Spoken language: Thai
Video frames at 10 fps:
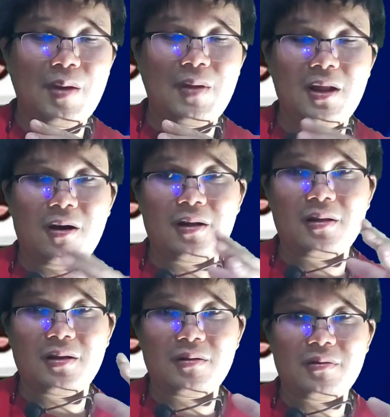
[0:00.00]
Baby Dot
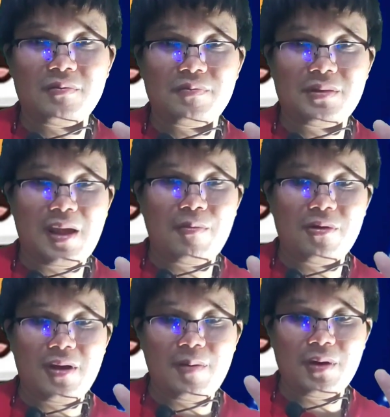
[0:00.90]
เต็ม
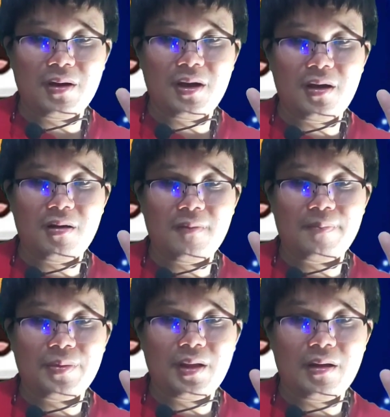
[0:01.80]
สตรีมก็คือ
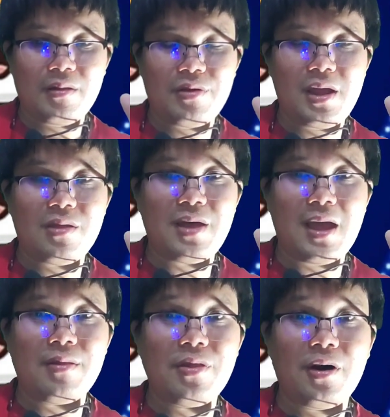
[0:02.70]
4 2
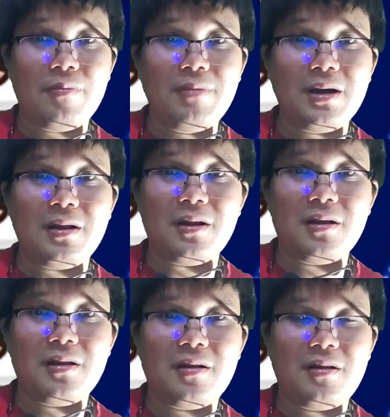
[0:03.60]
0 0 0
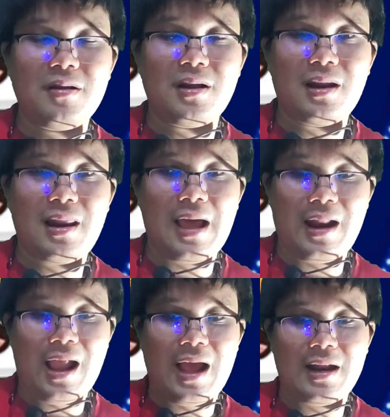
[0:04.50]
0
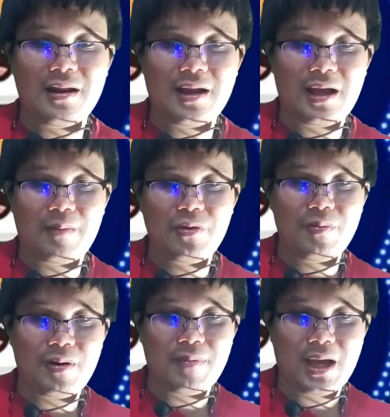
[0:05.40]
ล้านล้านนะครับ
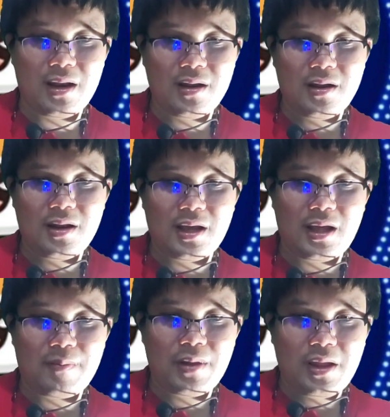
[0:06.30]
โดยประมาณ
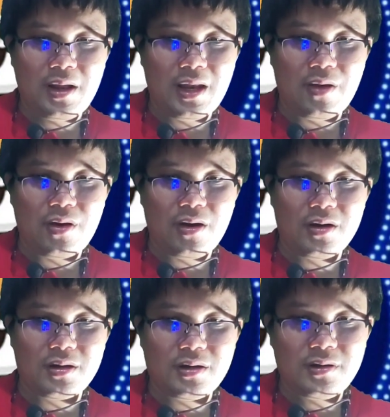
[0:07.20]
นะครับ แล้ว
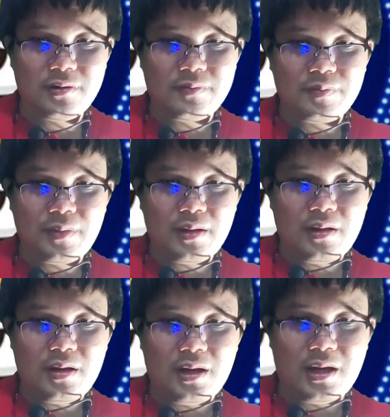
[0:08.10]
ก็
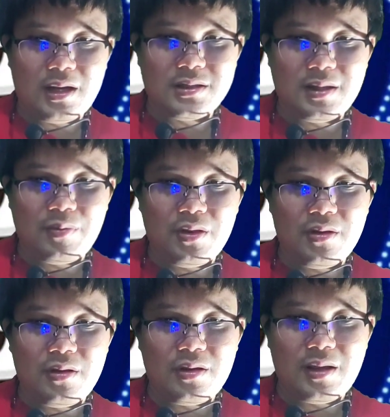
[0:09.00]

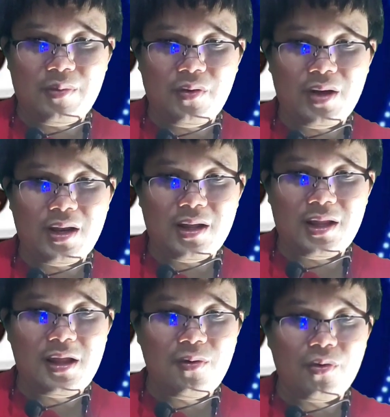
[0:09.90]
จำจำนวน
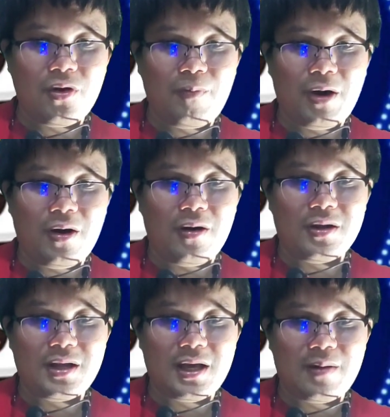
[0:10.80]
ที่ถูกลบออก
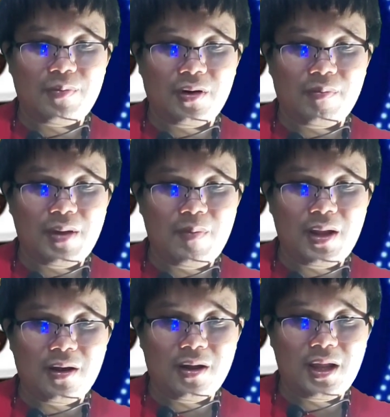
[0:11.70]
นะครับ ของ
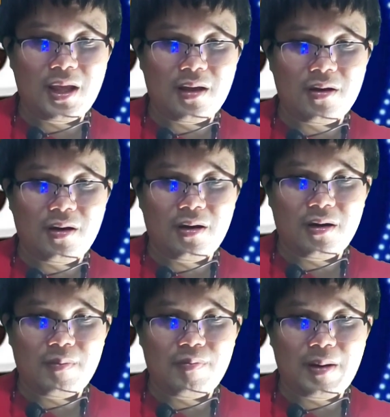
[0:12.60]
Baby Dot เนี่ยก็
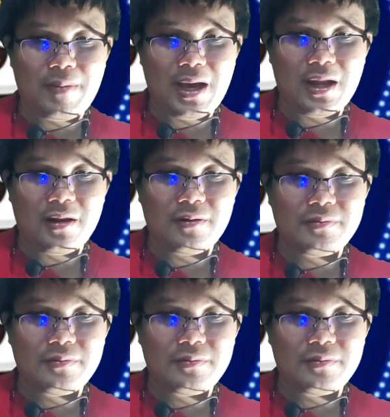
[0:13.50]
ประมาณ